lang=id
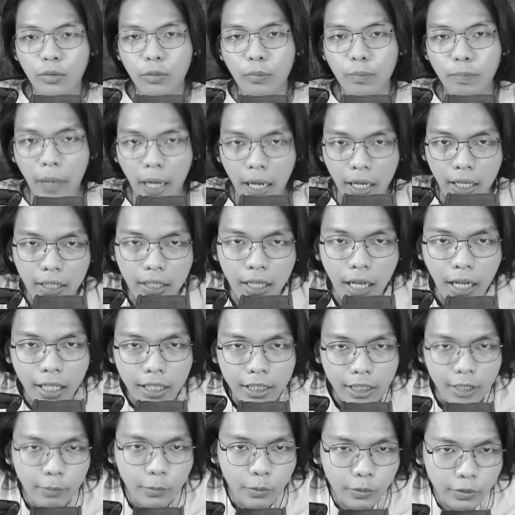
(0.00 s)
sumpah
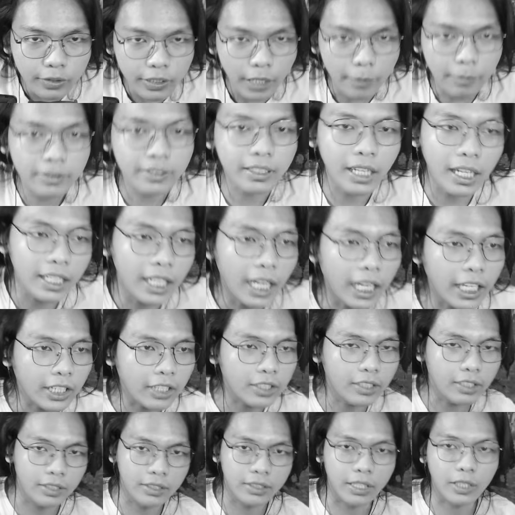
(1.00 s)
nggak ketemu sama sekali iron
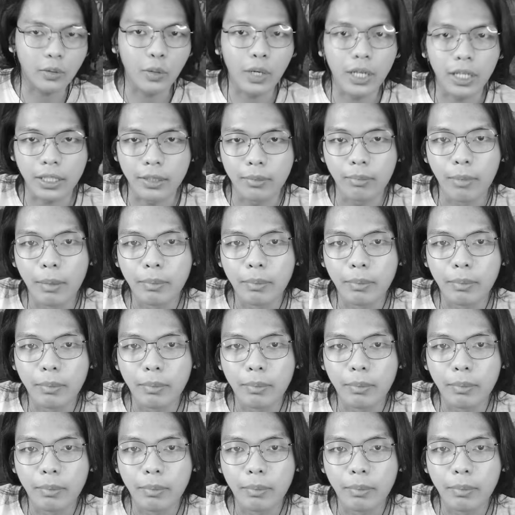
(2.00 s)
guys satu hari.